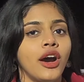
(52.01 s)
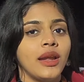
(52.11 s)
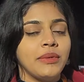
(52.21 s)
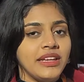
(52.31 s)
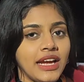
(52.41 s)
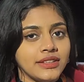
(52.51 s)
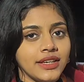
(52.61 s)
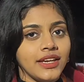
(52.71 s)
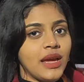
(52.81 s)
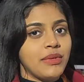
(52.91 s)
और अपनी
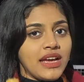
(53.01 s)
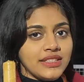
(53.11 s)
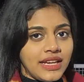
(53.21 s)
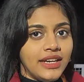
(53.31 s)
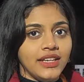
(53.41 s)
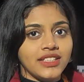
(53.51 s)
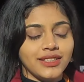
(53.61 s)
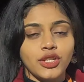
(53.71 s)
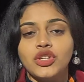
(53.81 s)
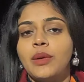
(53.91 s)
यात्रा के लिए आप यहाँ से लाठी ले
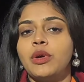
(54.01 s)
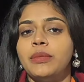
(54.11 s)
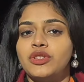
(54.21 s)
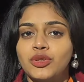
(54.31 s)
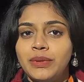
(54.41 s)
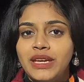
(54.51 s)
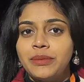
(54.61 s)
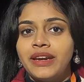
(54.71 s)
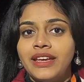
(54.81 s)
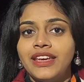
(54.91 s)
सकते हो जो आपको बीस रुपए
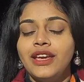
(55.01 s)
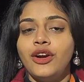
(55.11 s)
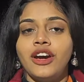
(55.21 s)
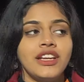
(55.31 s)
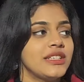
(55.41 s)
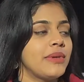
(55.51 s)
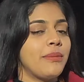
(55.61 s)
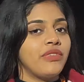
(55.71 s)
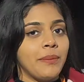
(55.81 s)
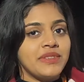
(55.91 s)
की पड़ेगी और जब
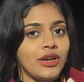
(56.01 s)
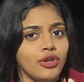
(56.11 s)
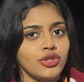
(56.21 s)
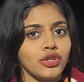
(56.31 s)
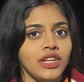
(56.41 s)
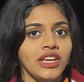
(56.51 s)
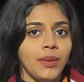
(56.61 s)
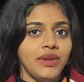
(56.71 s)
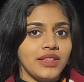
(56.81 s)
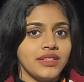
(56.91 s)
आप वापस आओगे तो उसको
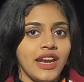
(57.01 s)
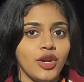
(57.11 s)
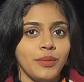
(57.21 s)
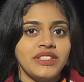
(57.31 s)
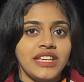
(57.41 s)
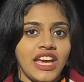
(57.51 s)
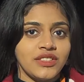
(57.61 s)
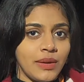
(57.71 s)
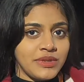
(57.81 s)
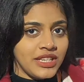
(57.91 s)
देके आप टेन रुपीज
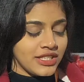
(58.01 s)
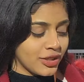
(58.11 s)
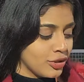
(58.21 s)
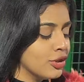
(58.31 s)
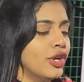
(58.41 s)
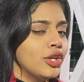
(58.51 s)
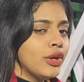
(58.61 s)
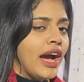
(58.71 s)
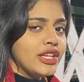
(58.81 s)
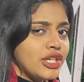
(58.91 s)
कैश वापस ले सकते
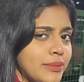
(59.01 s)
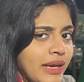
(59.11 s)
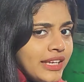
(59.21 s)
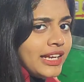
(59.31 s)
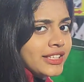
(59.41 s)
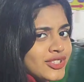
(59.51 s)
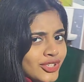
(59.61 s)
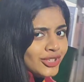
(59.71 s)
हो तो आ जाओ हम आगे यात्रा